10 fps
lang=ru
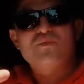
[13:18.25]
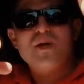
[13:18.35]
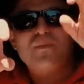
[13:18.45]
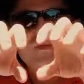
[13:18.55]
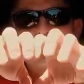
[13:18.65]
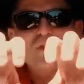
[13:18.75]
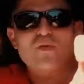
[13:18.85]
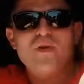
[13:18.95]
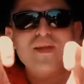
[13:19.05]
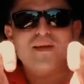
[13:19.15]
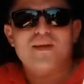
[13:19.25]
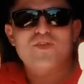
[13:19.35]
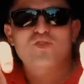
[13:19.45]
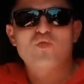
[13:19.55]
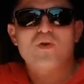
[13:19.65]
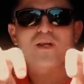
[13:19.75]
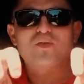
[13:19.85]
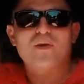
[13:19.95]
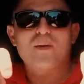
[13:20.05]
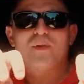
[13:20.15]
У меня был вот на руле такая штука,
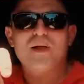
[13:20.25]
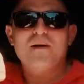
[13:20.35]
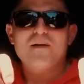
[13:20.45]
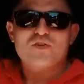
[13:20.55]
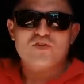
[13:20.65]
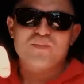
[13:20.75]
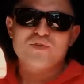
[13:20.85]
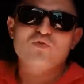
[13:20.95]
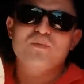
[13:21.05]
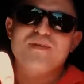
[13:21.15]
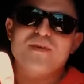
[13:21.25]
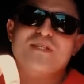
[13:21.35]
которая была, чтобы зубы не